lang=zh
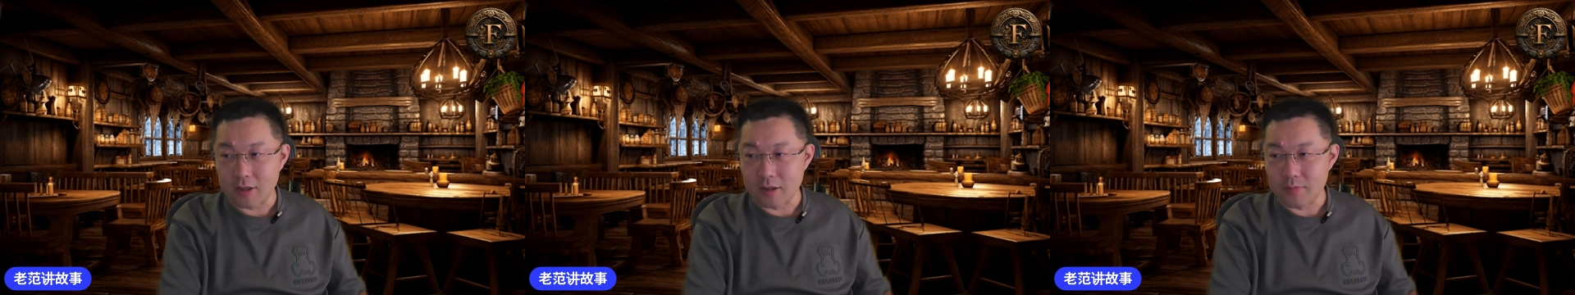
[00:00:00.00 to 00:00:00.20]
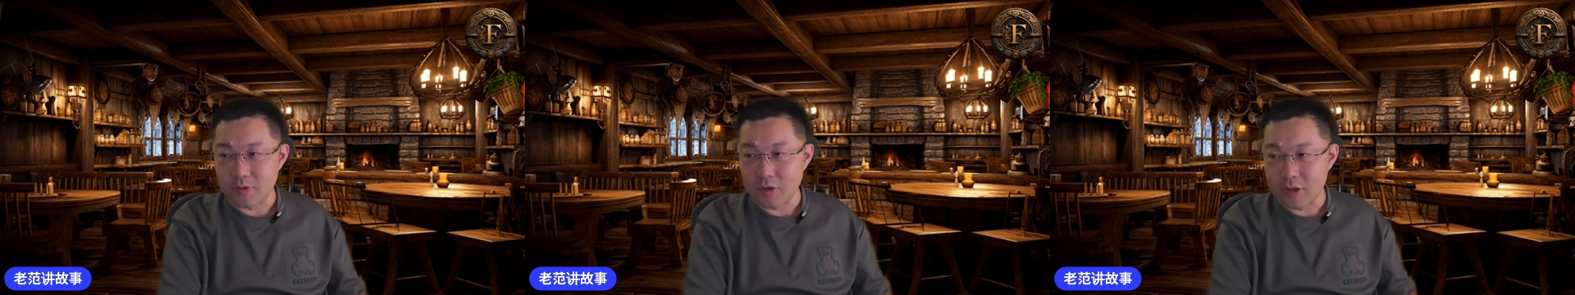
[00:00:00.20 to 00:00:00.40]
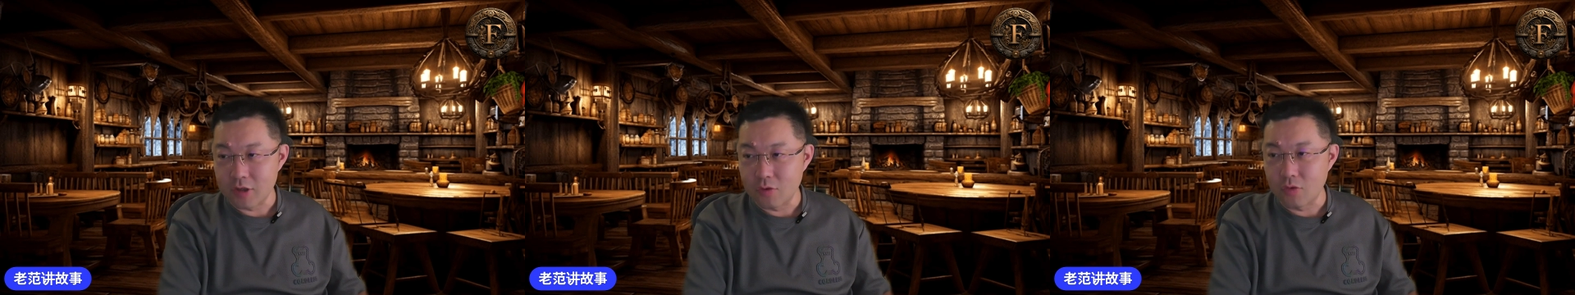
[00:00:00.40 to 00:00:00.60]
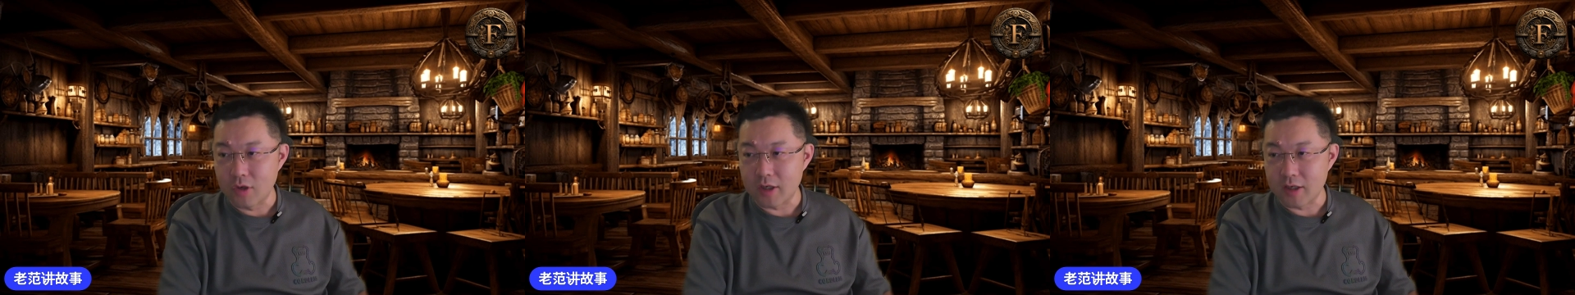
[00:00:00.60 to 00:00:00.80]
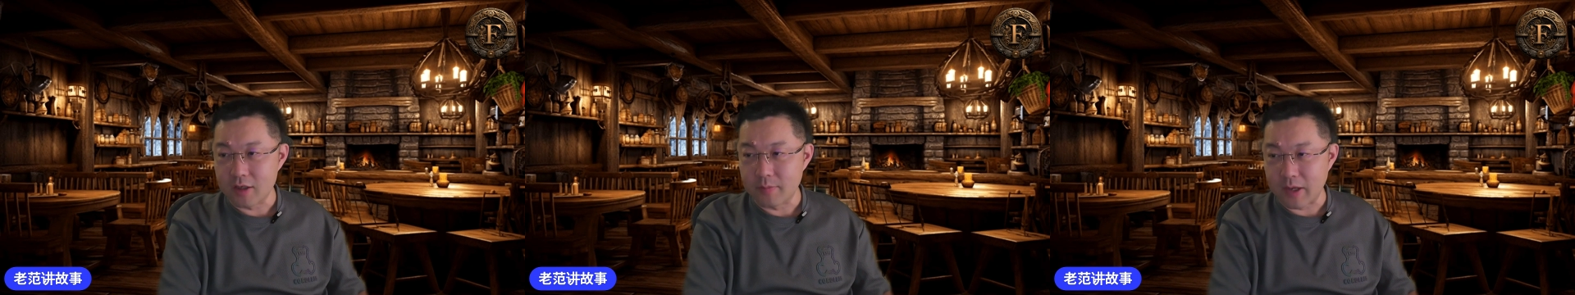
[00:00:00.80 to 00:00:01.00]
上的，比如英
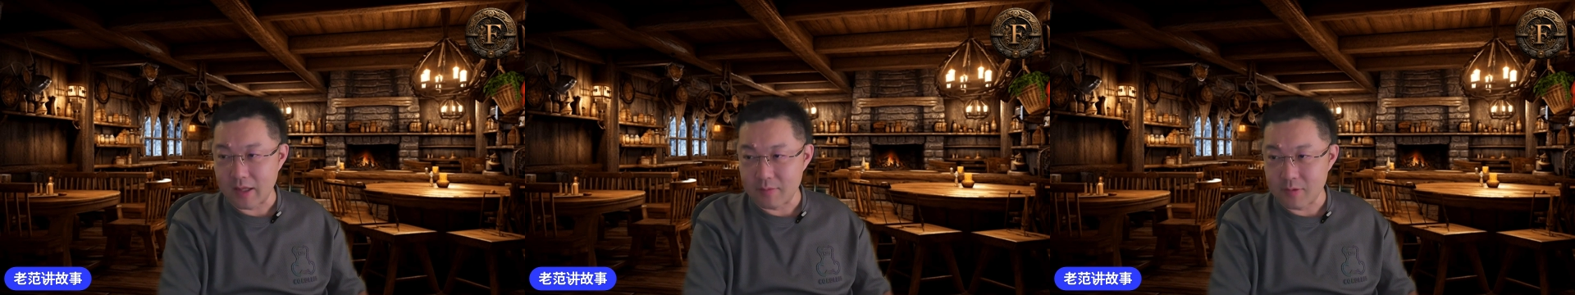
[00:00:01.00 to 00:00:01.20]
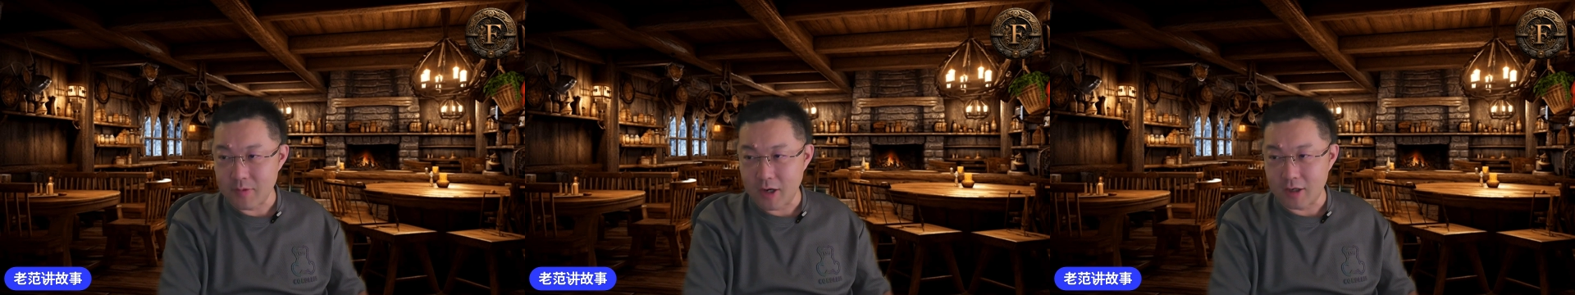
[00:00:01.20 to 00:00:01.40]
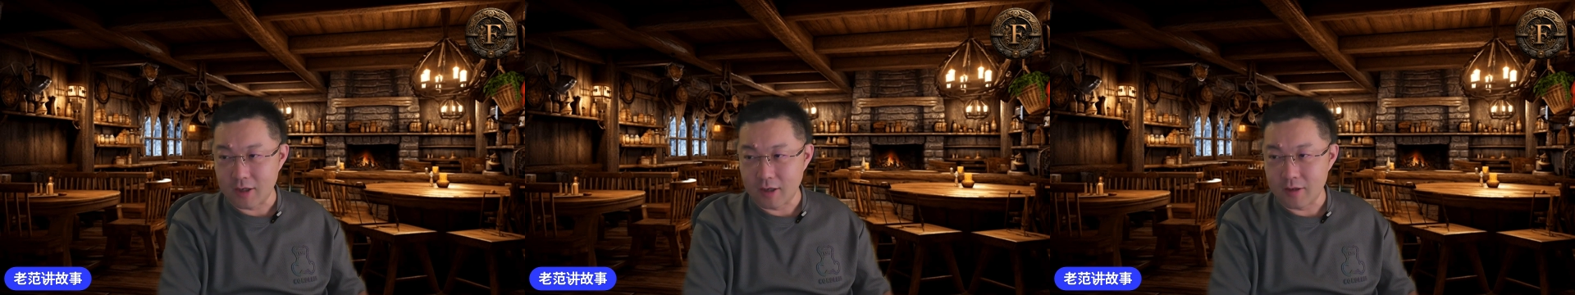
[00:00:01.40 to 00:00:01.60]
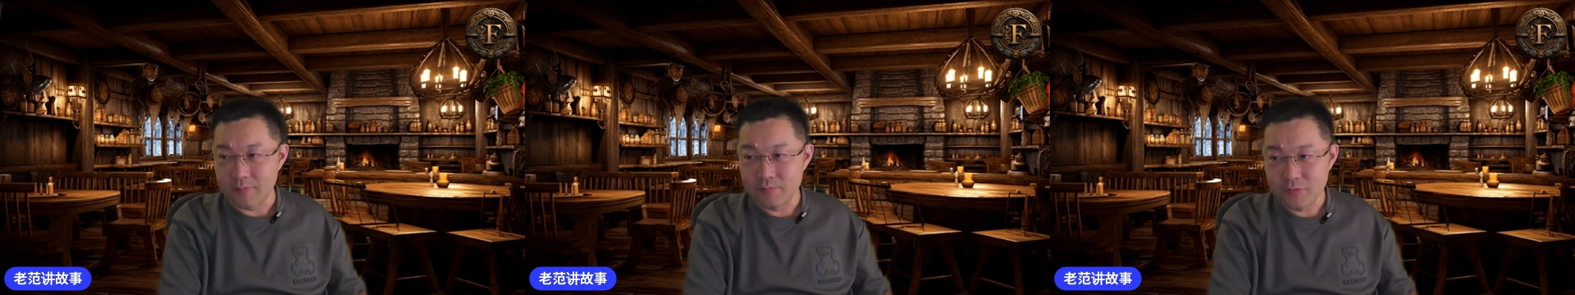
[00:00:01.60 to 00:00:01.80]
国这个就摆在明面上了，